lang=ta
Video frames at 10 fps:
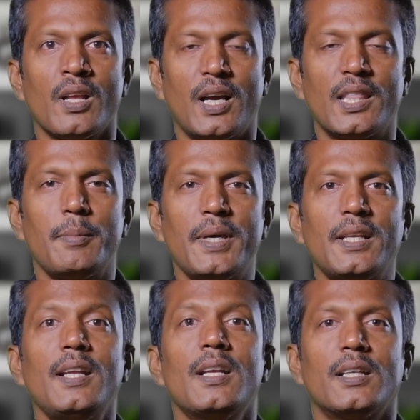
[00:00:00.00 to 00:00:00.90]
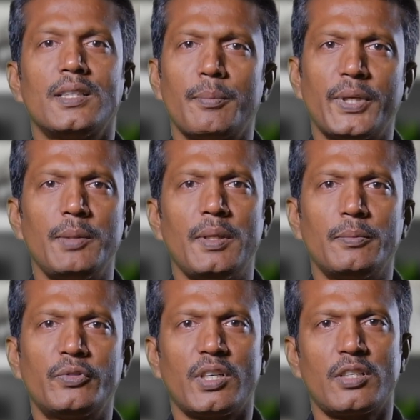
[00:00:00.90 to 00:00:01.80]
அதே மாதிரி இந்த ப்ரீமியம்
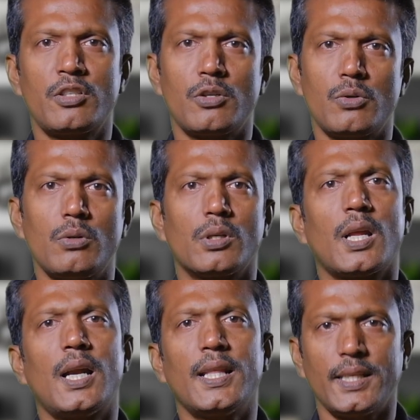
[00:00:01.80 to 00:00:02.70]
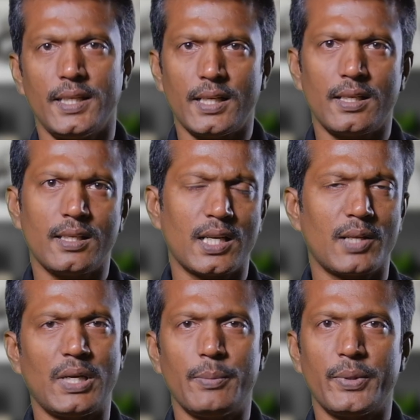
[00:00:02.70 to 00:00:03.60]
ஸ்ட்ரக்சரும் நாளைக்கு ஏறுறதுக்கான
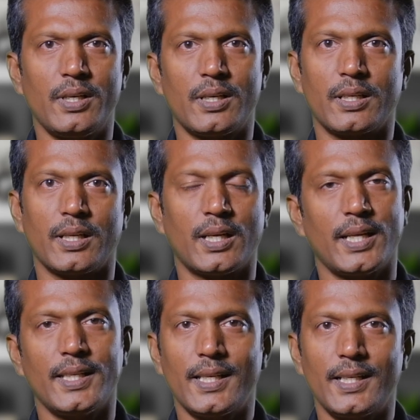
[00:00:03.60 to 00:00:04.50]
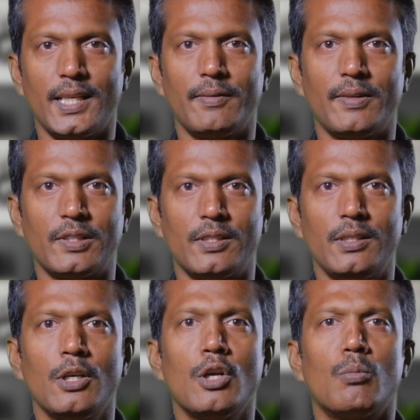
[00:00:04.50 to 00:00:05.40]
வாய்ப்புகள் இருக்குது ஏன்னா ஐஆர்டிஏவே வந்து
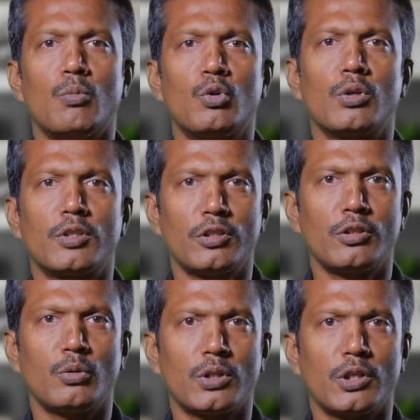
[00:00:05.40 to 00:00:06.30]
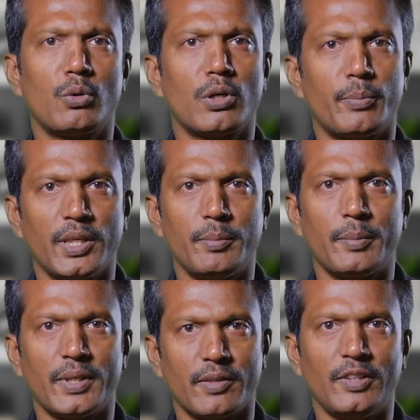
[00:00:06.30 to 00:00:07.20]
மூணு வருஷத்துக்கு ஒரு தடவை உங்கள்
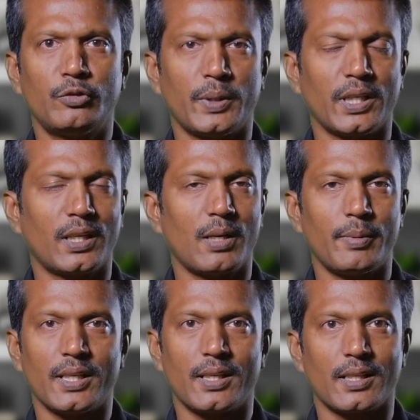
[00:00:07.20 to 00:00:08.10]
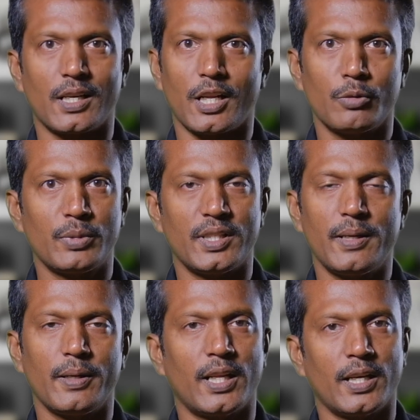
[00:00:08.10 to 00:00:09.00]
ப்ரீமியமை ரிவைஸ் பண்ணிக்கலாம் அப்படிங்கிறதுக்கான அனுமதியை
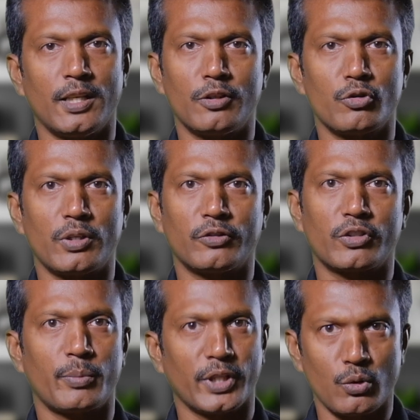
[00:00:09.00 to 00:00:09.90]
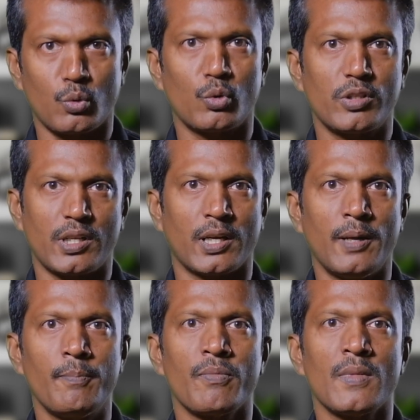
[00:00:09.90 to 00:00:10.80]
எல்லா ஹெல்த் இன்சூரன்ஸ் கம்பெனிக்கும் கொடுத்துட்டாங்க
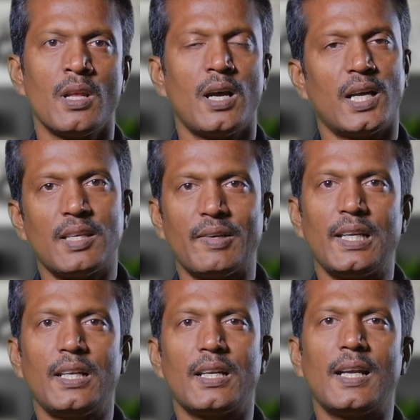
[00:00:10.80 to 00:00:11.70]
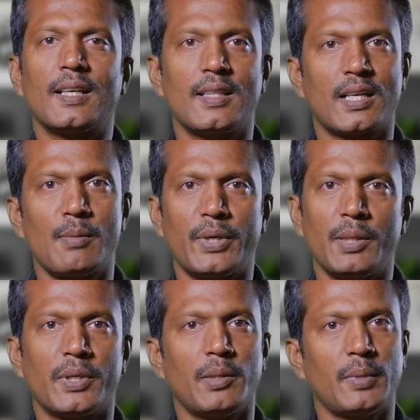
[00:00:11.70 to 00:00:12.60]
அந்த வகையில் நாளைக்கு இந்த கம்பெனி
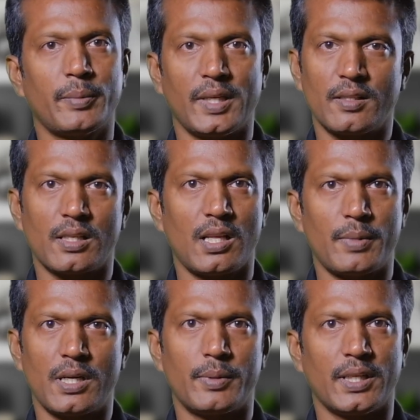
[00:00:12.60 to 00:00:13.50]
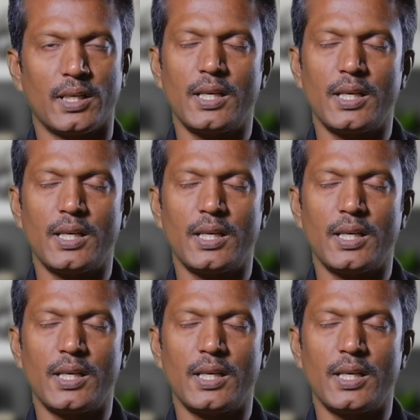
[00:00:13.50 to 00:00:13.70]
ப்ரீமியமை ஏற்றலாமா அப்படின்னா